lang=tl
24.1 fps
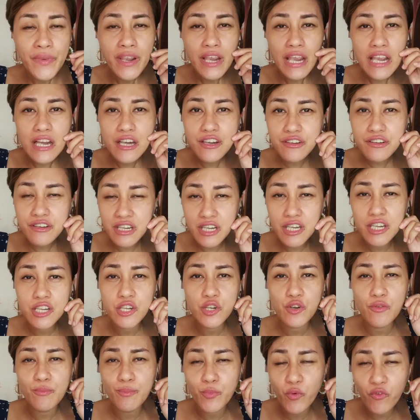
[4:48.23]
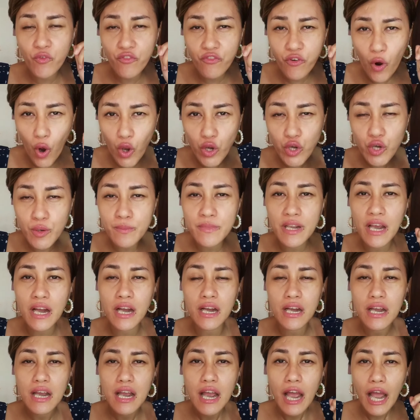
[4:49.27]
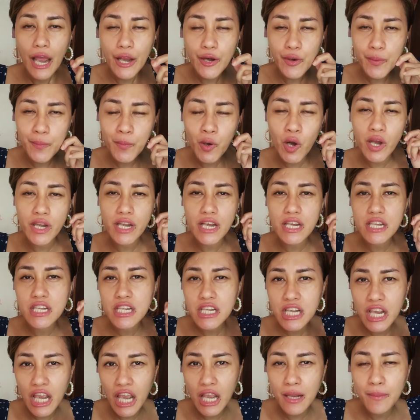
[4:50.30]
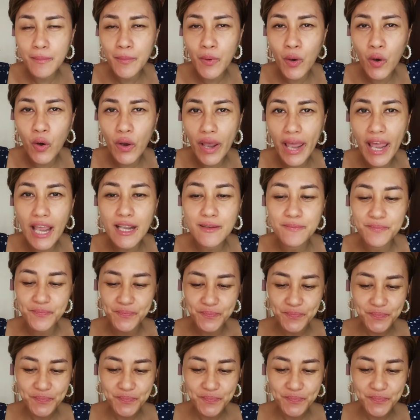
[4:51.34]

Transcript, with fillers: increase yung volume ng ano mo, ng skin mo, and